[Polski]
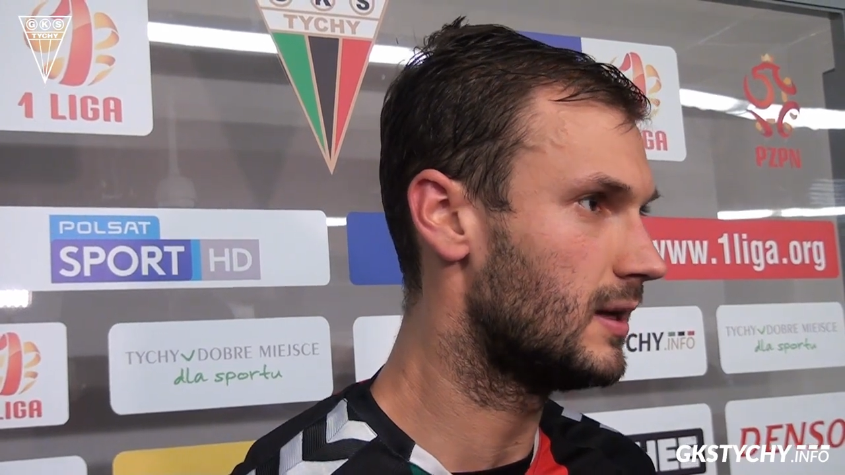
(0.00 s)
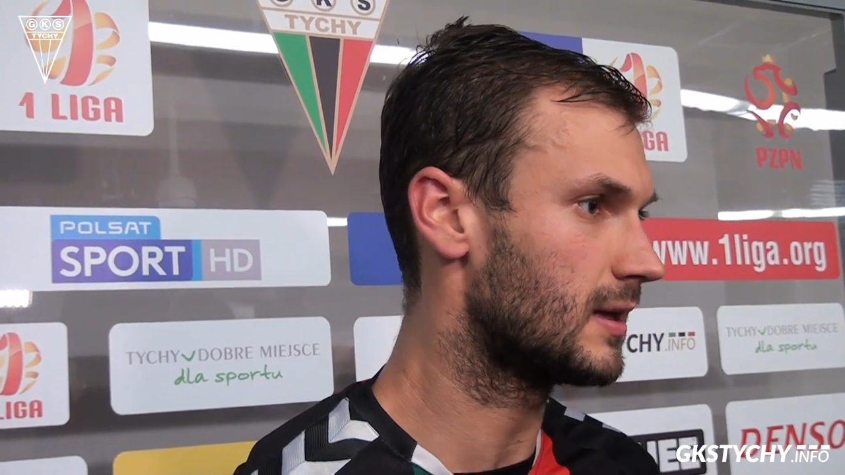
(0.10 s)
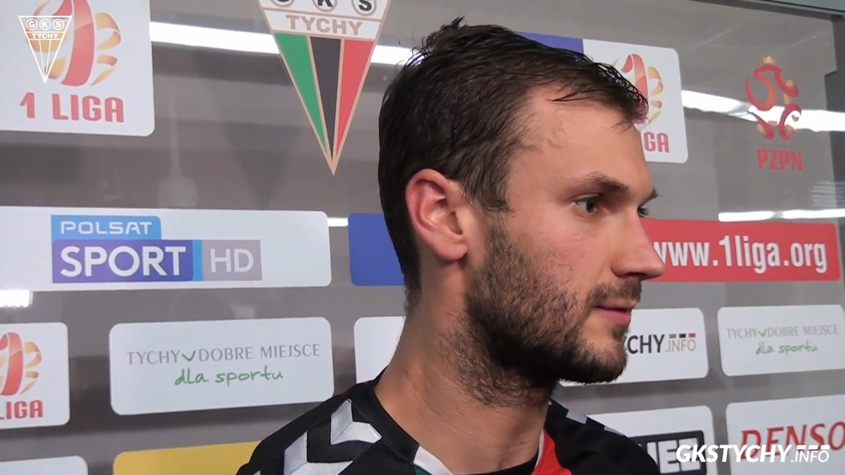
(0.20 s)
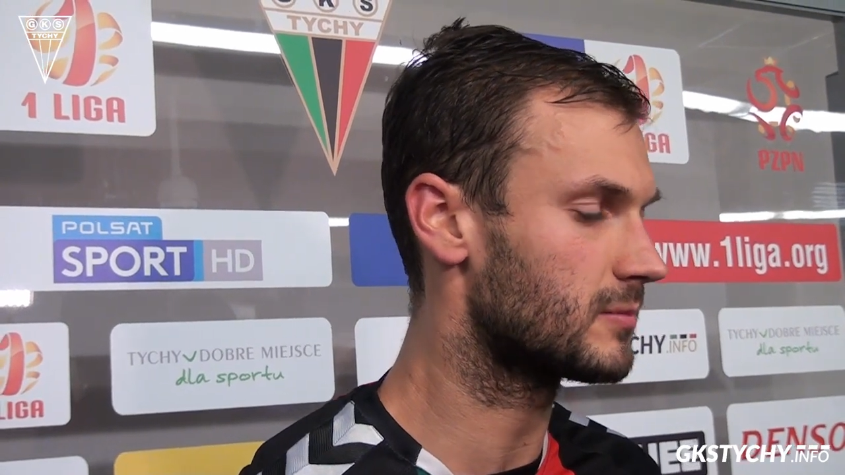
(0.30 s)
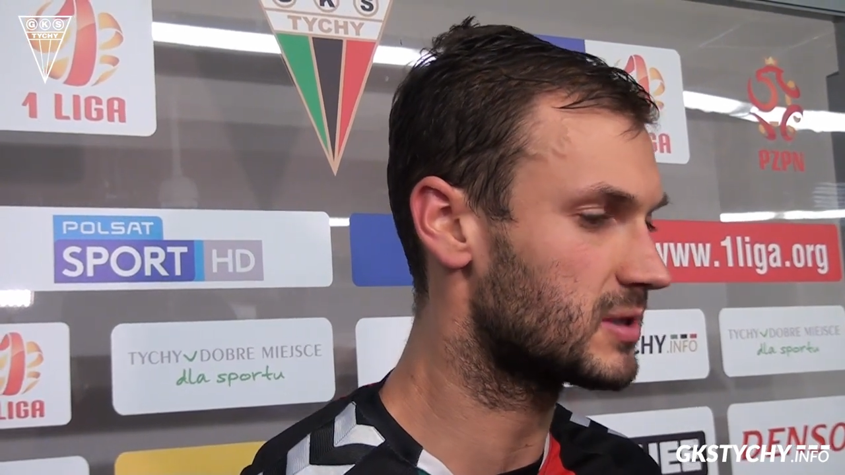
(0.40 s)

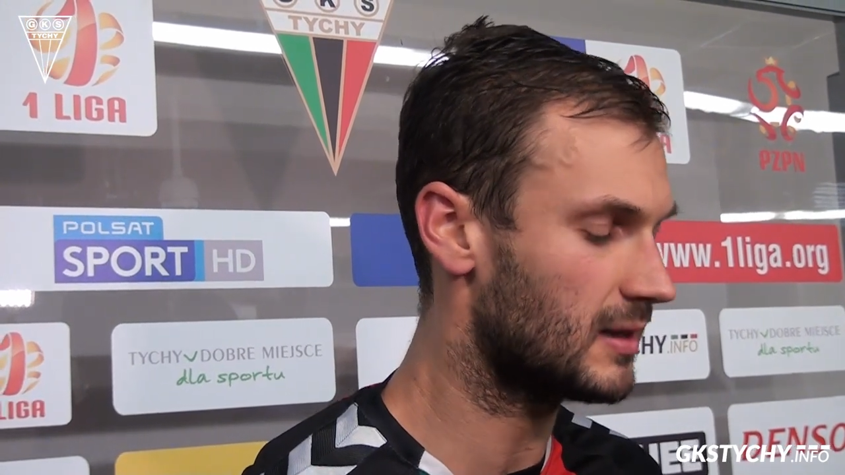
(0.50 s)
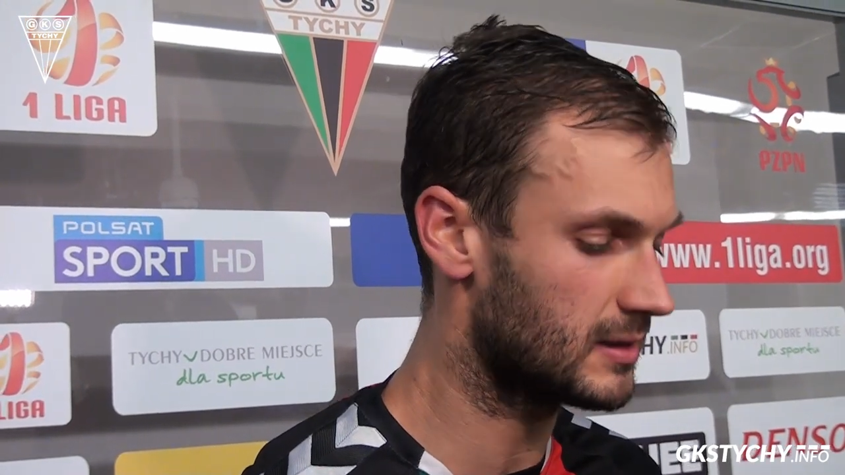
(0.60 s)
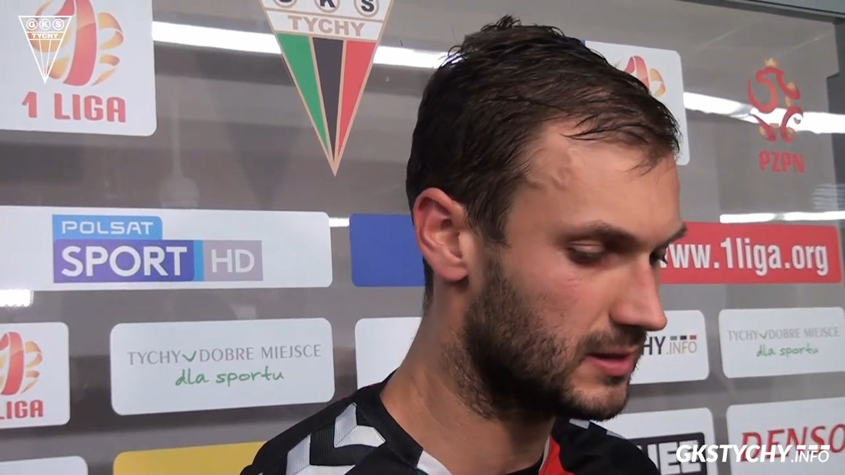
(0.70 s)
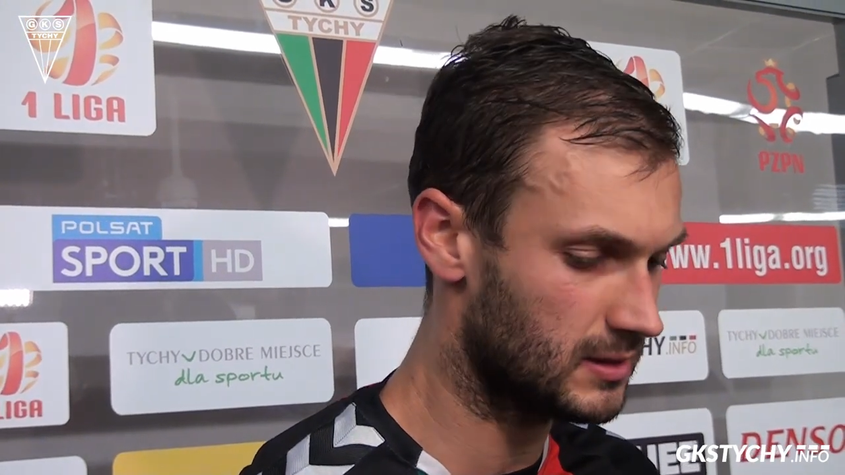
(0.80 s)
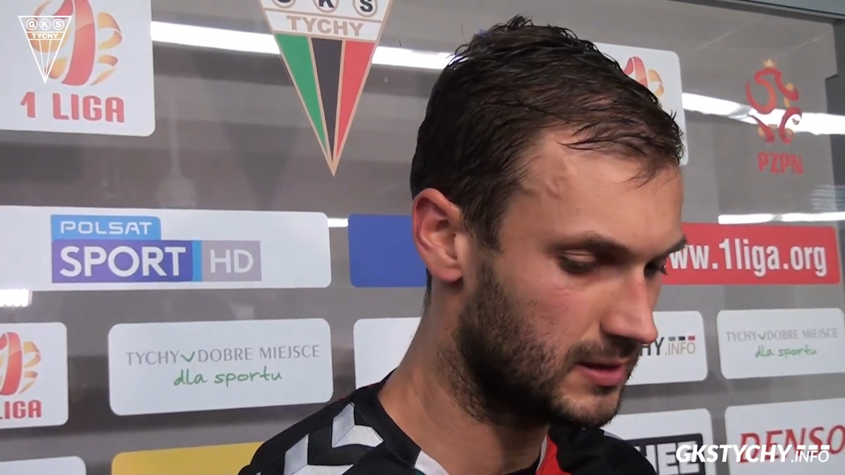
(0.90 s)
na swoim
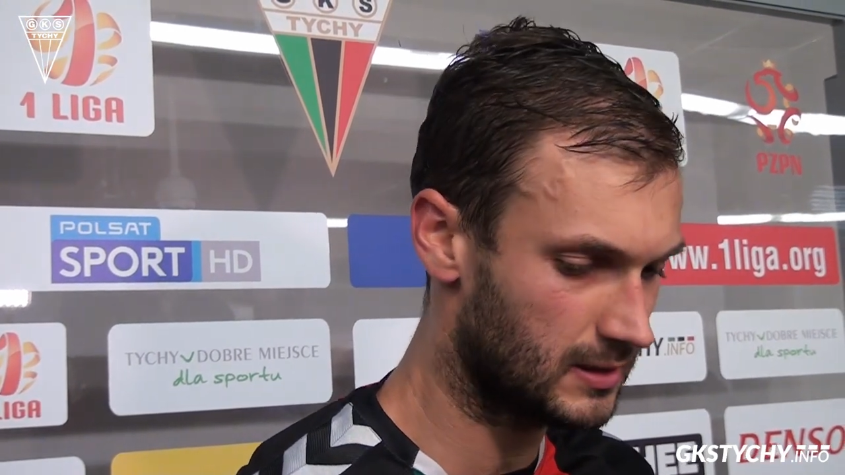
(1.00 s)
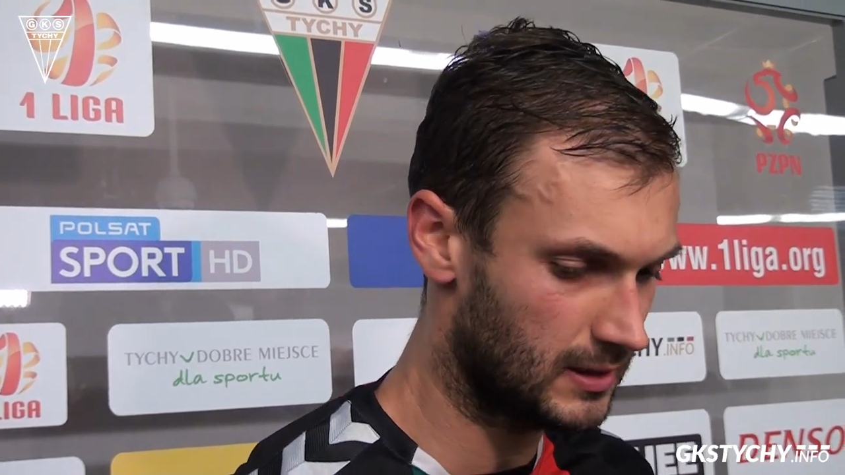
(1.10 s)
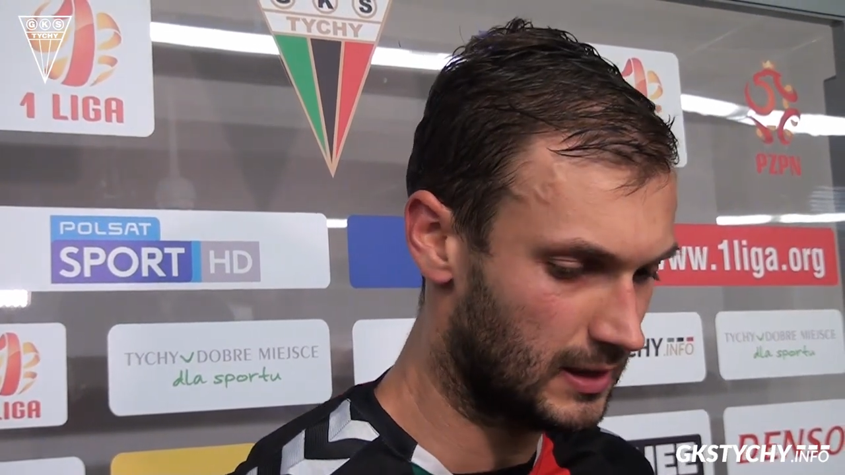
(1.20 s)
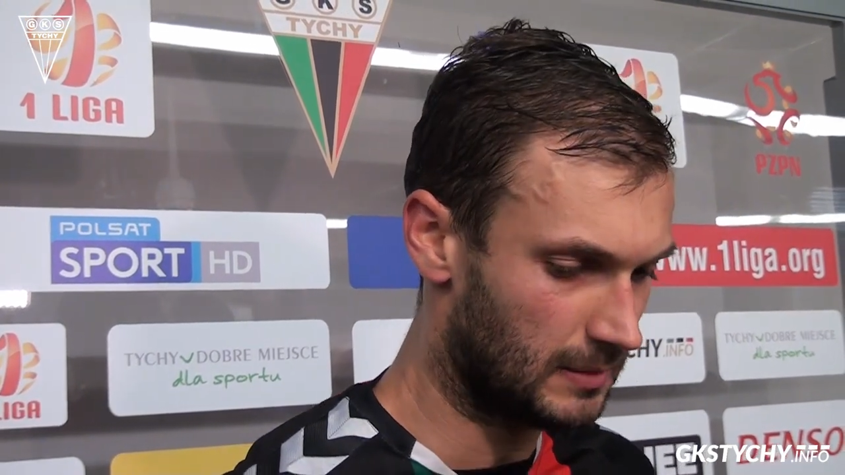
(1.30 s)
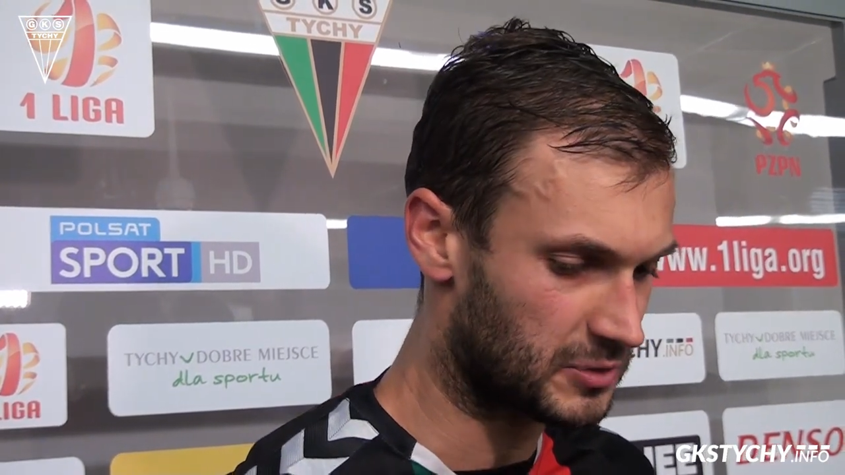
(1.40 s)
szalenie
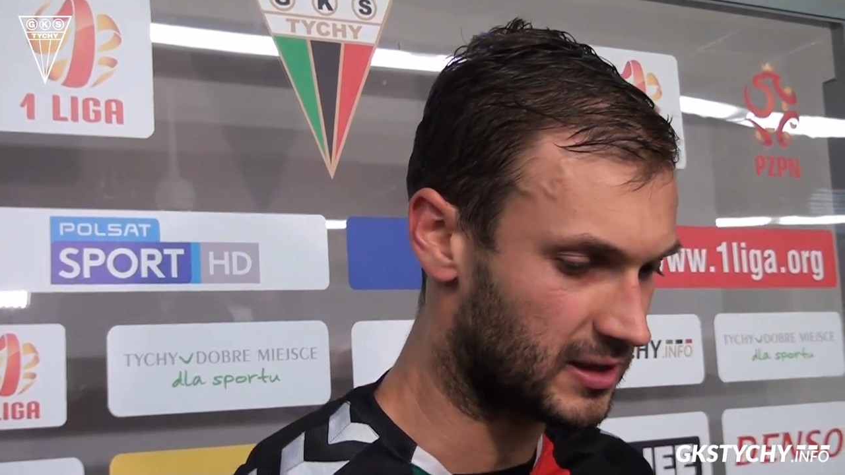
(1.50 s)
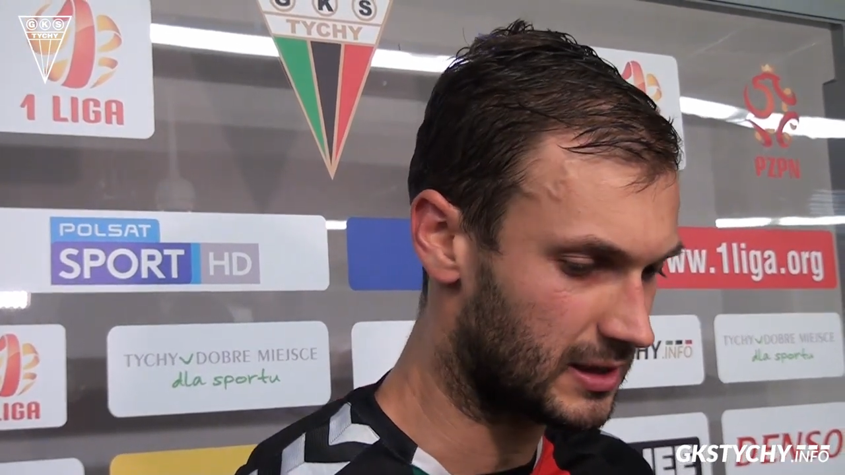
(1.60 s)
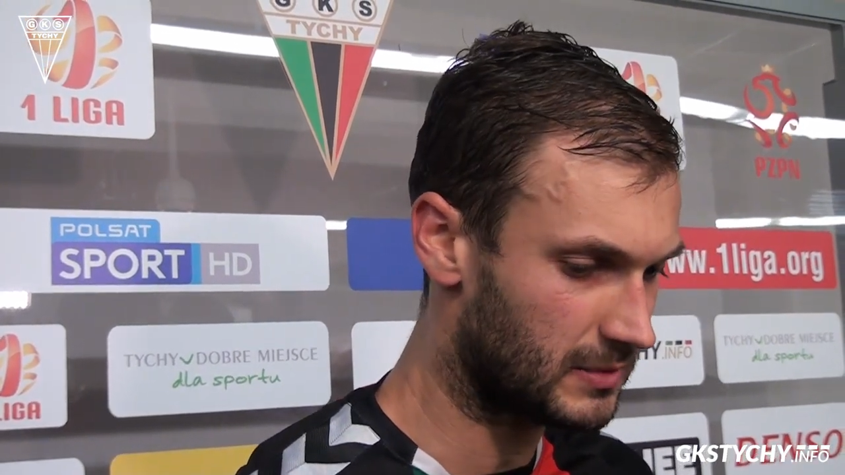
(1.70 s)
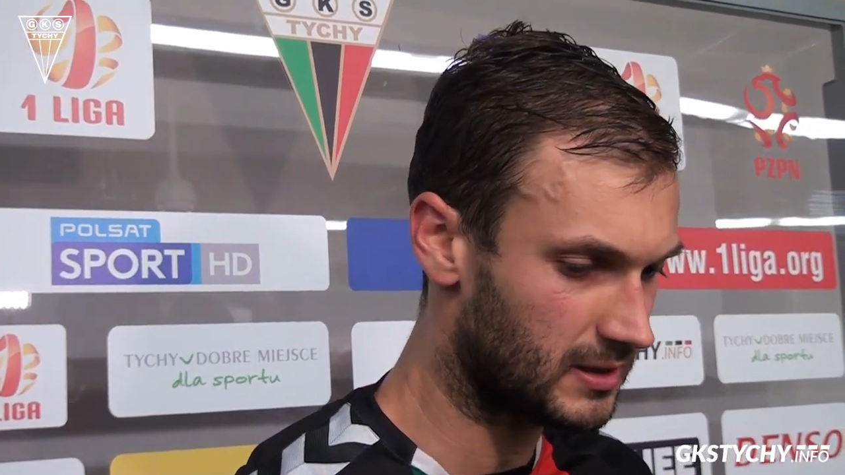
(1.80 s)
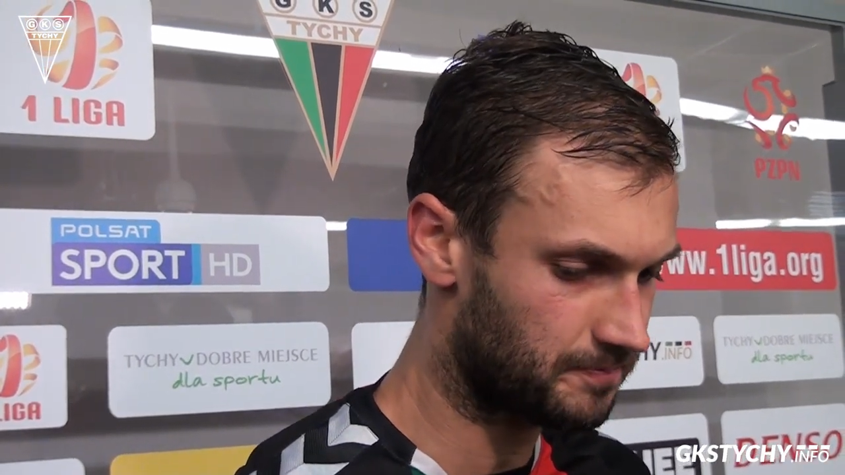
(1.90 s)

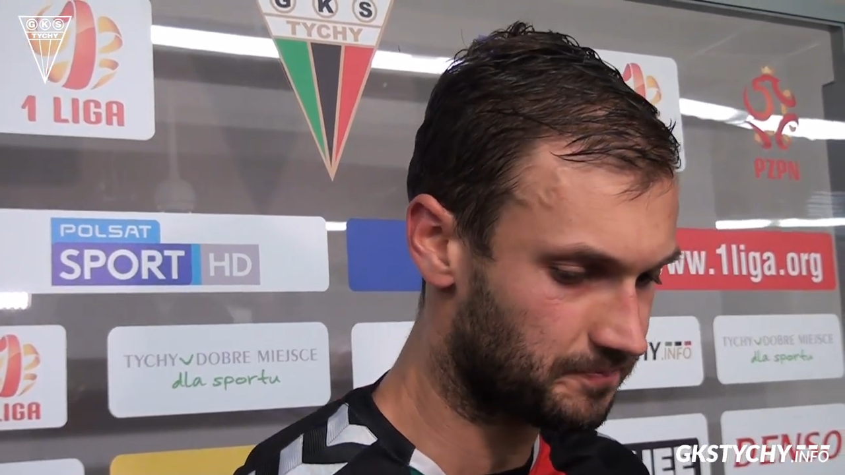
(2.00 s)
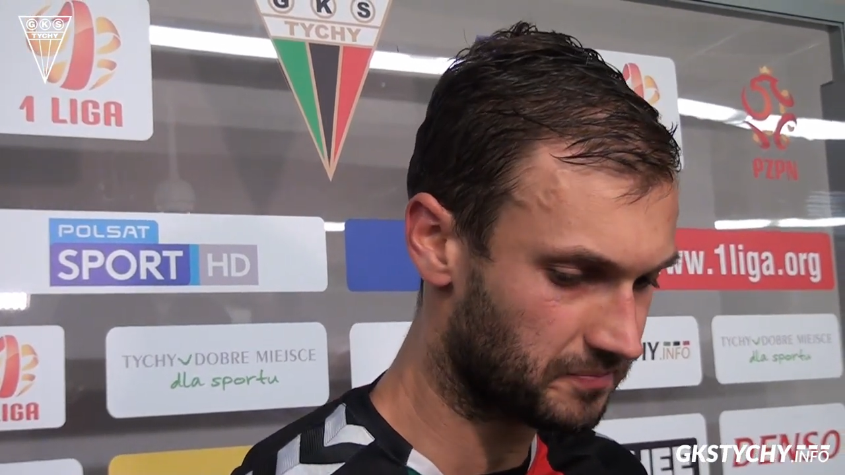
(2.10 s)
przechylimy,